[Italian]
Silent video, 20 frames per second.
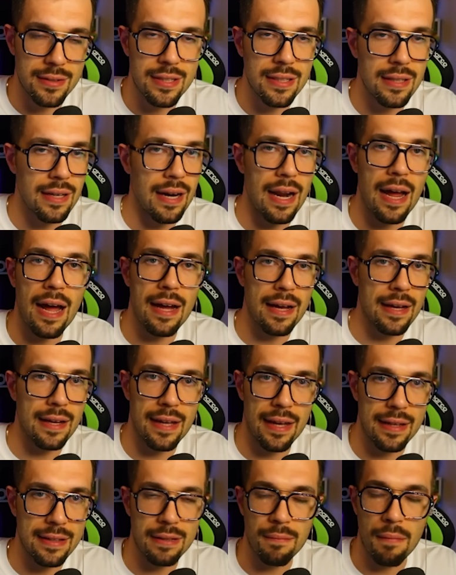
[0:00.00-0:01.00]
di
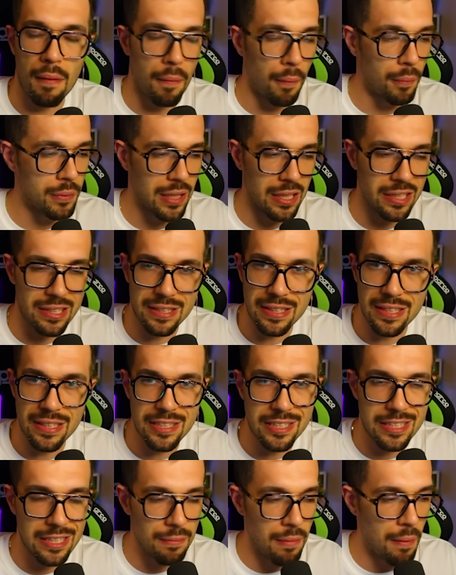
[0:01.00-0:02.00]
ranked, ma proprio
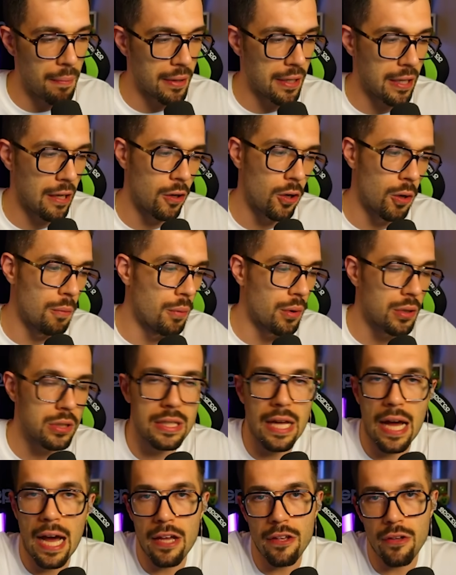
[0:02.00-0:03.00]
tantissime, perché col
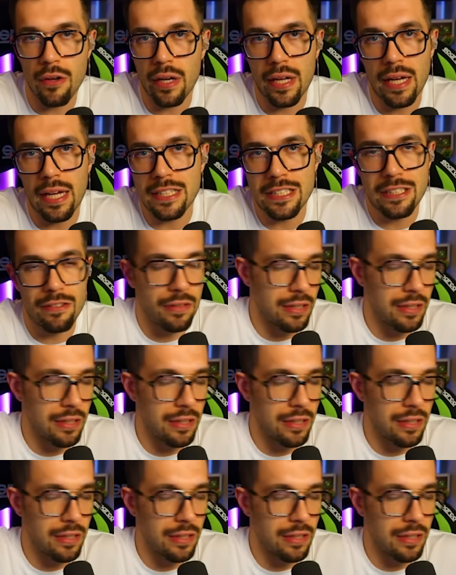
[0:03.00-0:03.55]
mortaio, ragazzi,